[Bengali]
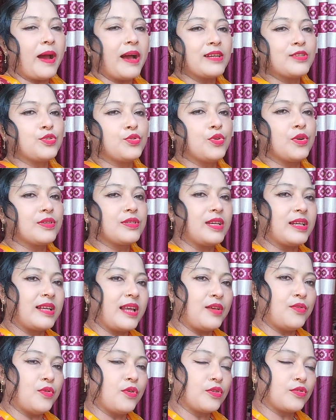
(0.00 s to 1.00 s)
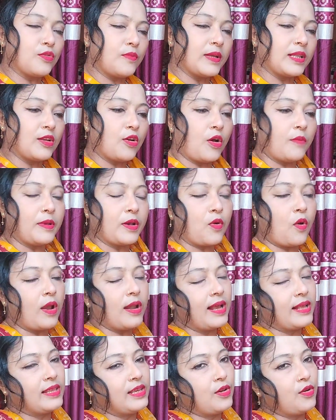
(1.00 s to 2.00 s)
বাঁশ হোক যেটাই হোক তোমাদের হবে
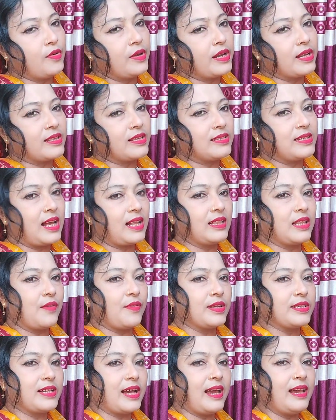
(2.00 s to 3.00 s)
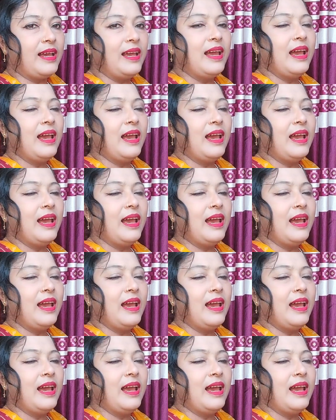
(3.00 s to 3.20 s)
কয়লা দিয়েও এটাতে জাল দেওয়া যায়